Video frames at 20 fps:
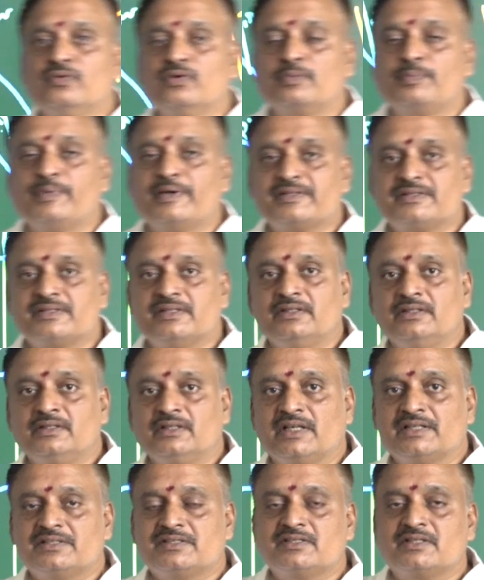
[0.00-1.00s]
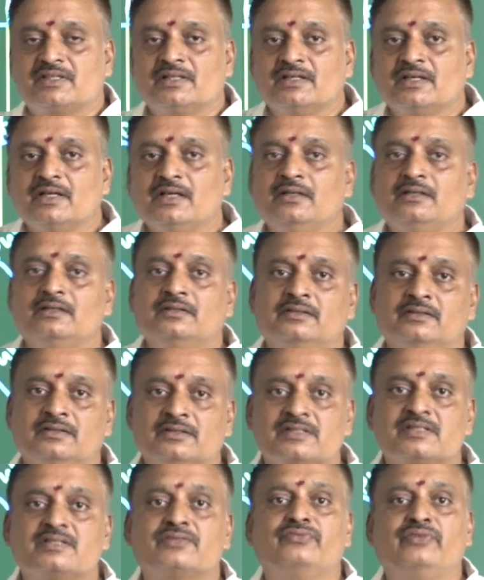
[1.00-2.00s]
ఫోర్ పర్సెంట్ ఖచ్చితంగా
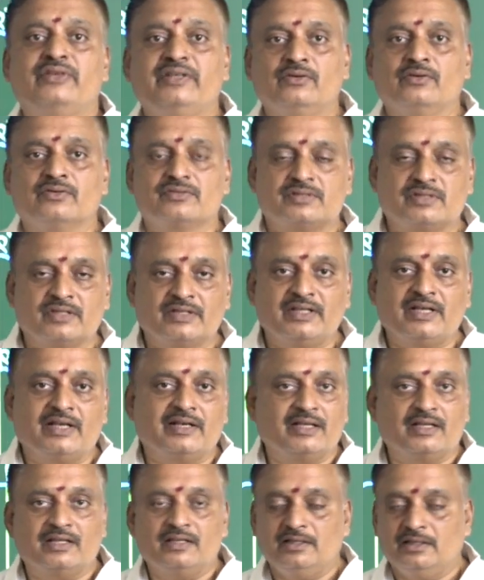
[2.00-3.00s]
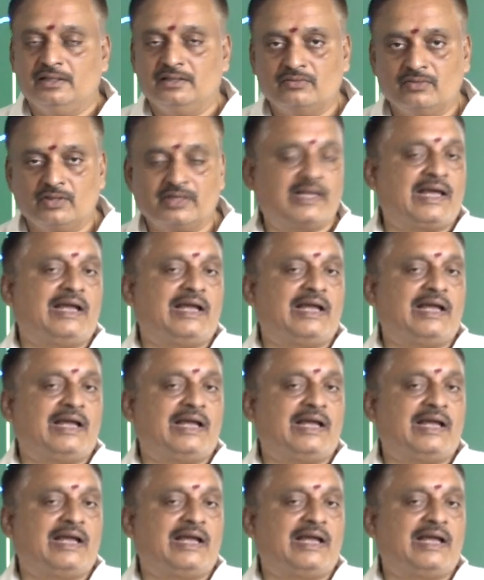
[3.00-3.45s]
స్వింగ్ వస్తుంది అనేది ఒక